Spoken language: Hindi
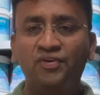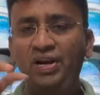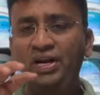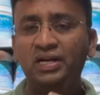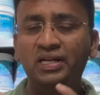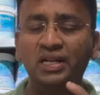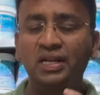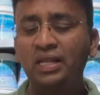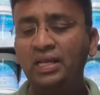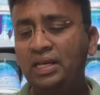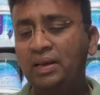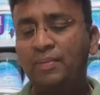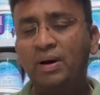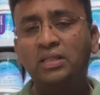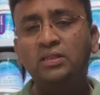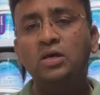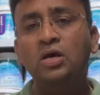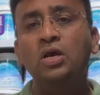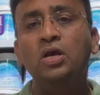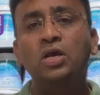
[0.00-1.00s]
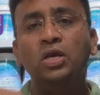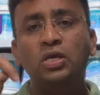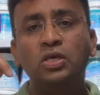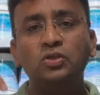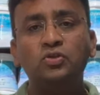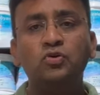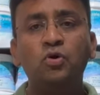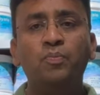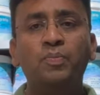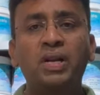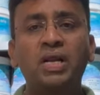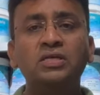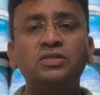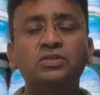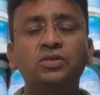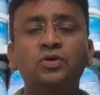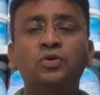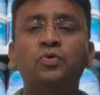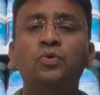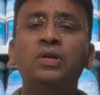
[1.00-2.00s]
फेंटने के बाद इसको
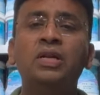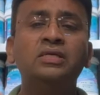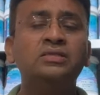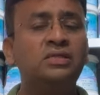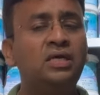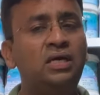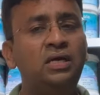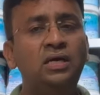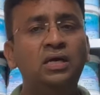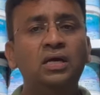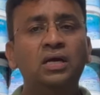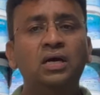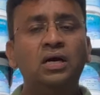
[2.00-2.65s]
ब्रश रोलर से